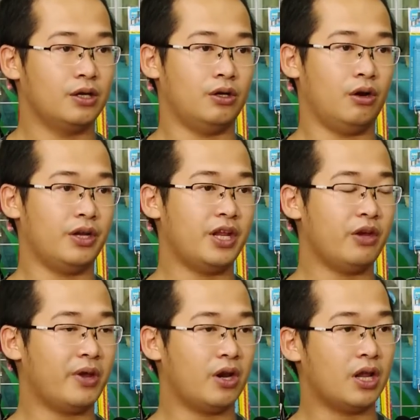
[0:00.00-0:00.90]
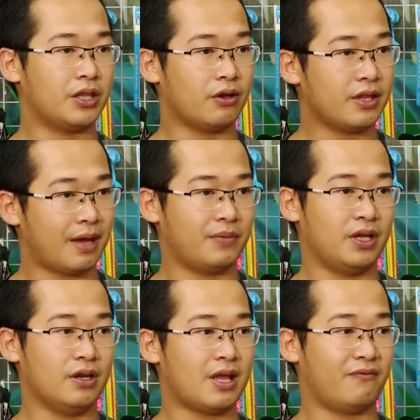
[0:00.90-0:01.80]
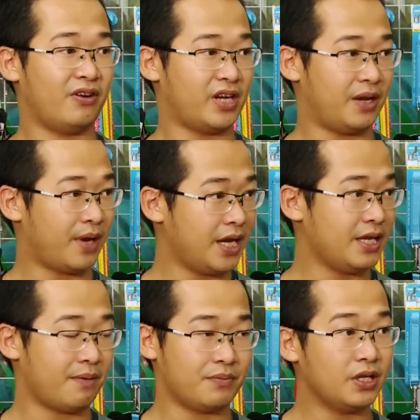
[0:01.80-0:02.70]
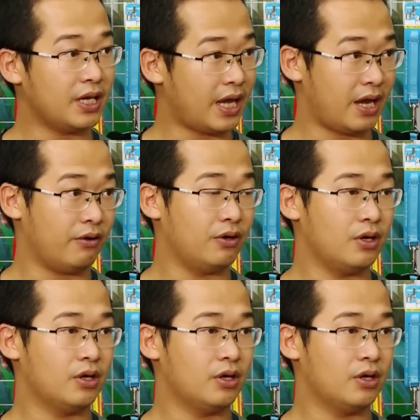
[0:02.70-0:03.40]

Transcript: rồi nếu mà nó là chó nhập thì nó nhập vào ngày mấy nhập như thế nào